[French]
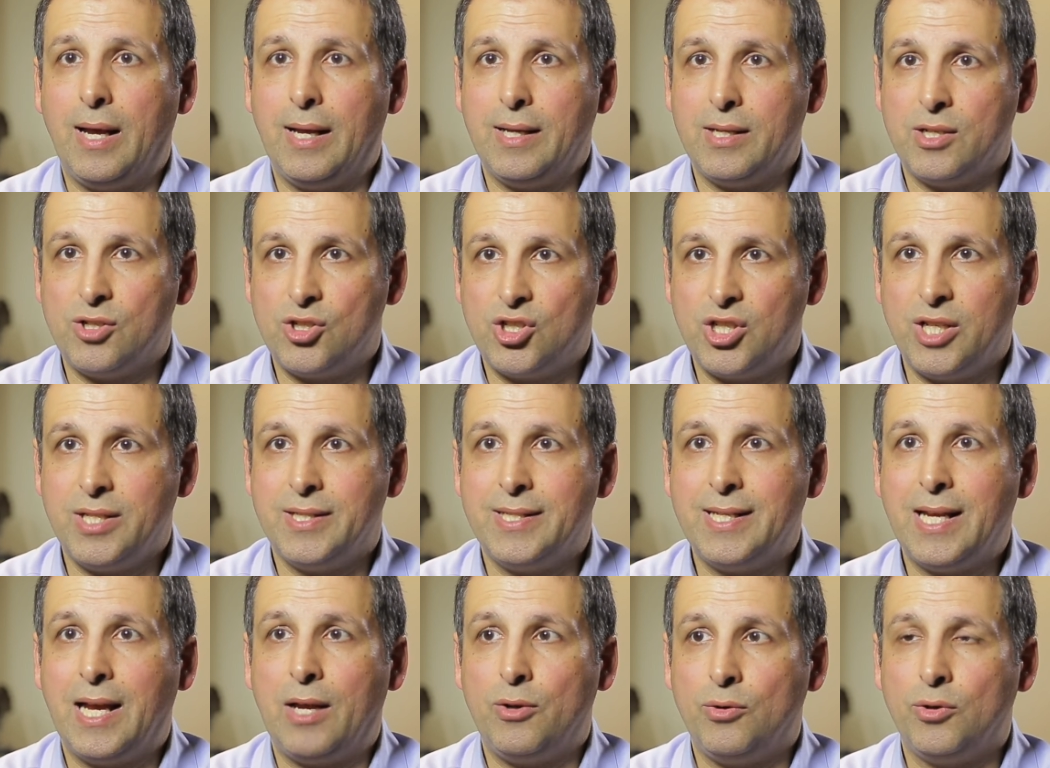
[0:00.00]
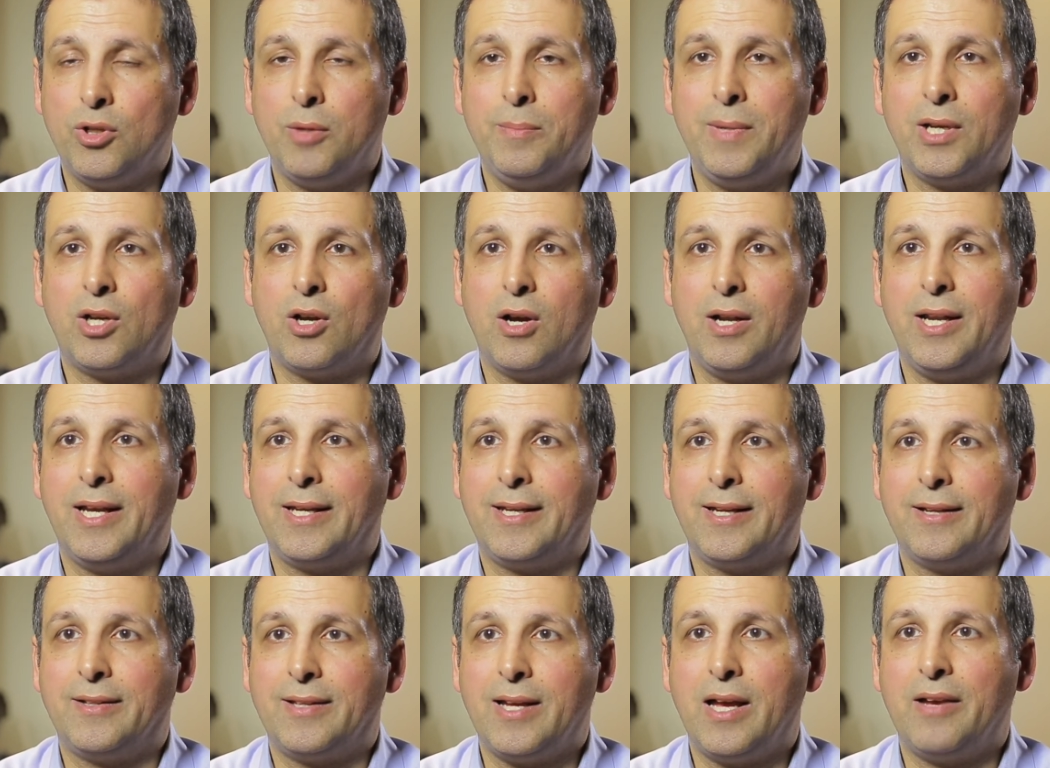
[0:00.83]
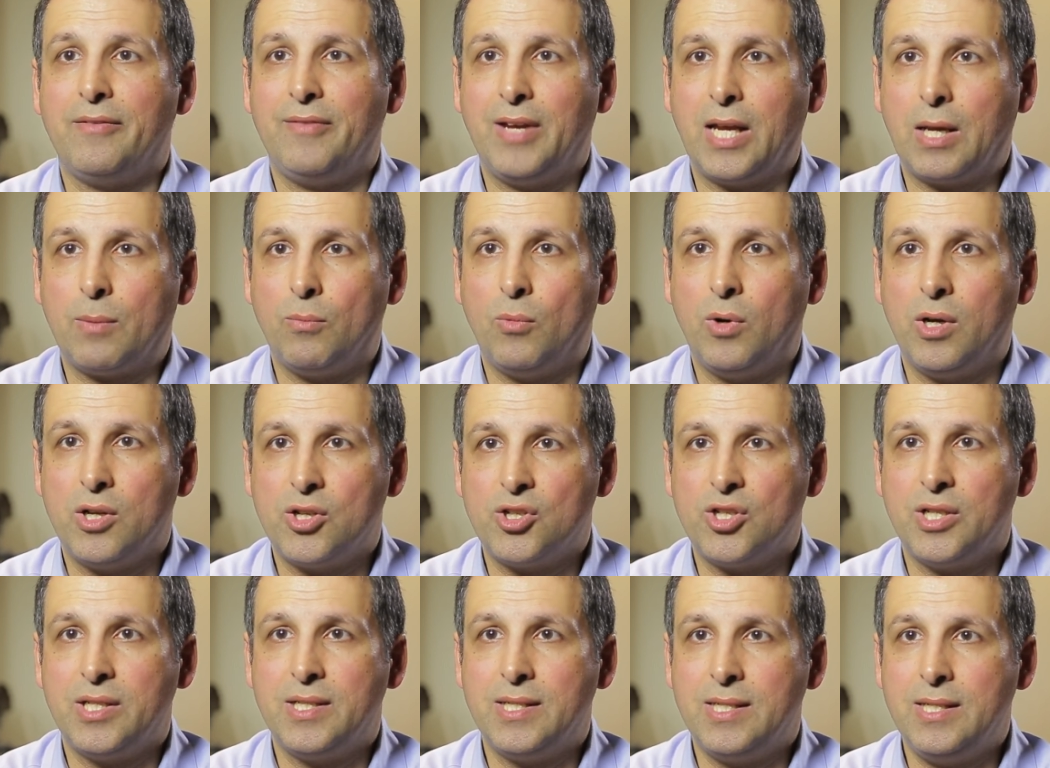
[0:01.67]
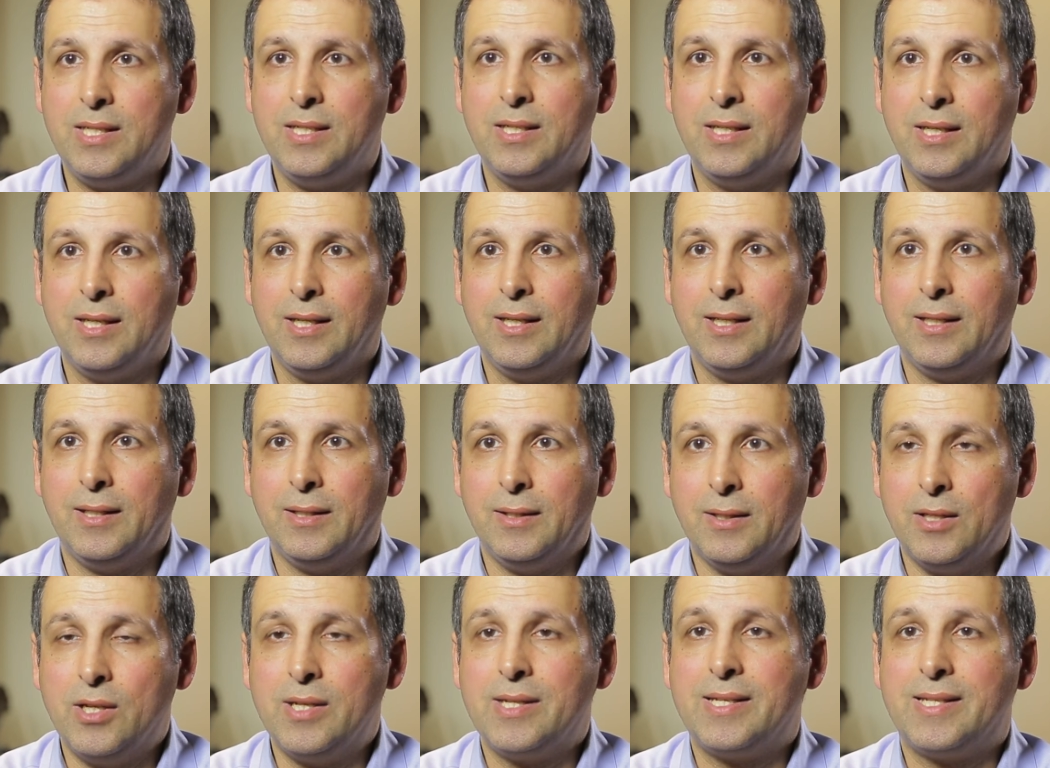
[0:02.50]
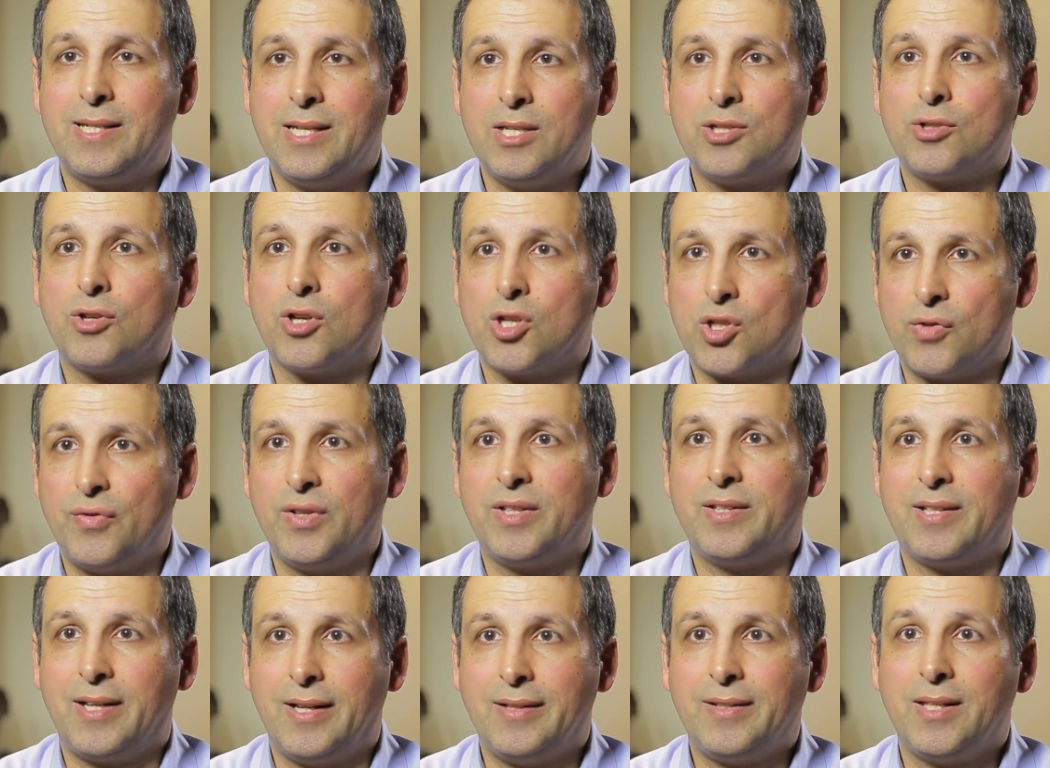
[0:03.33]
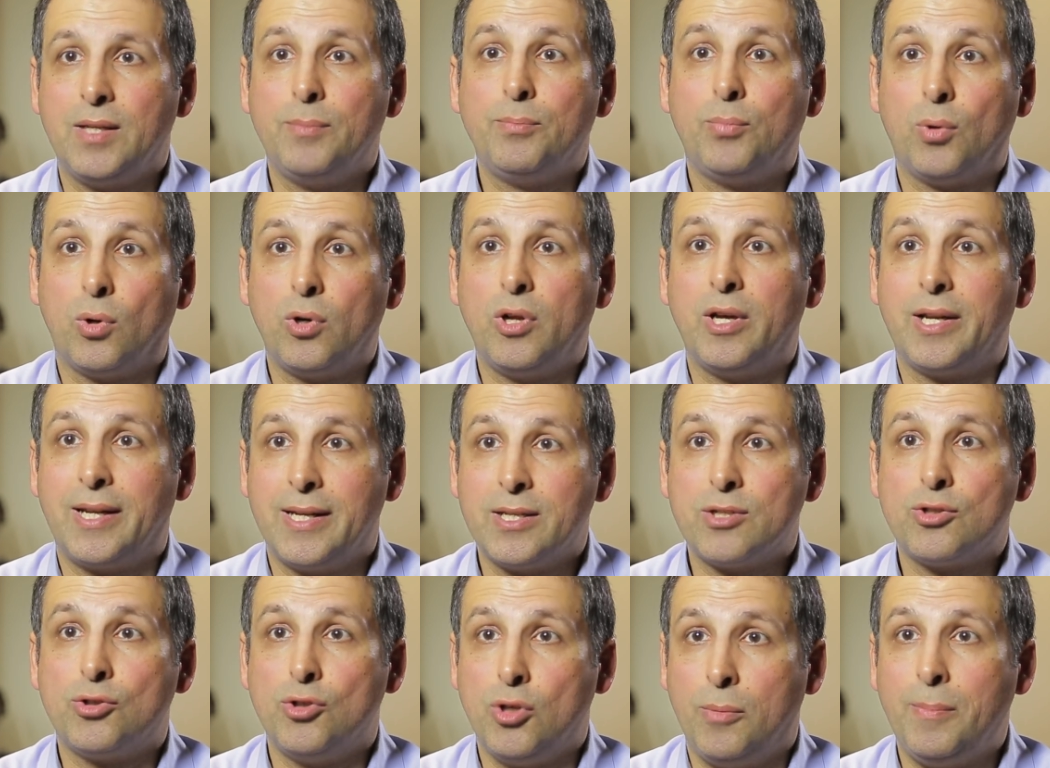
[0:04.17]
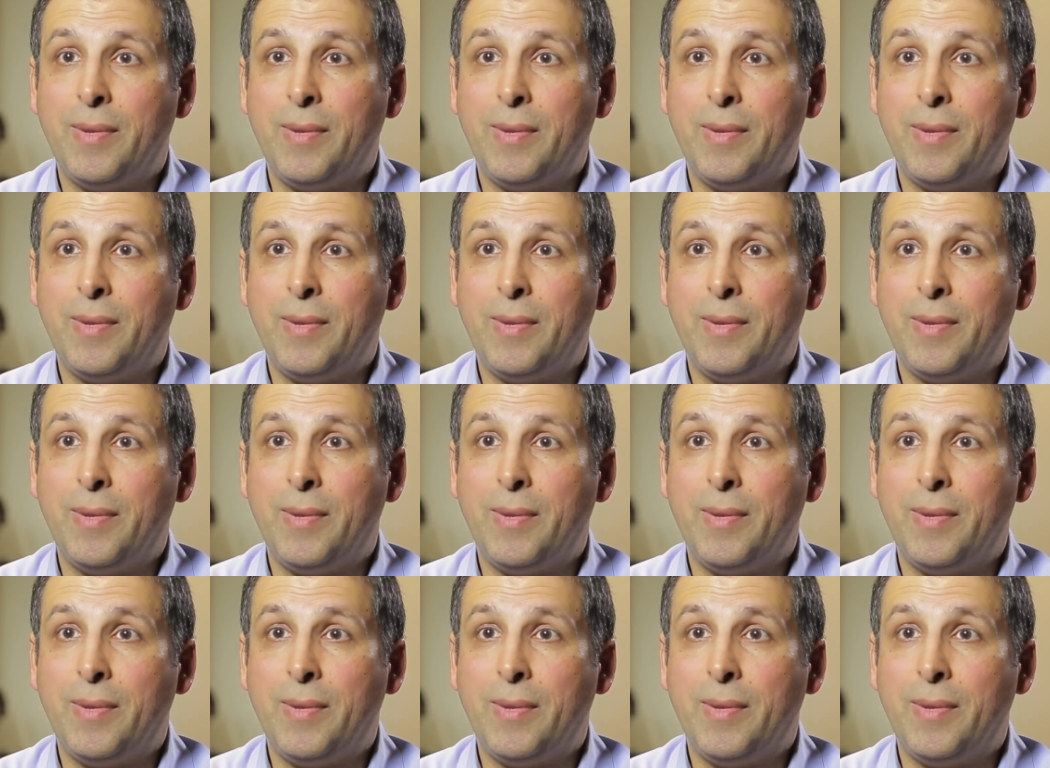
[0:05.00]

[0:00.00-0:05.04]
j'ai dit à une de mes collègues qui était avec moi, j'ai dit, c'est ce que je vais traiter pour le reste de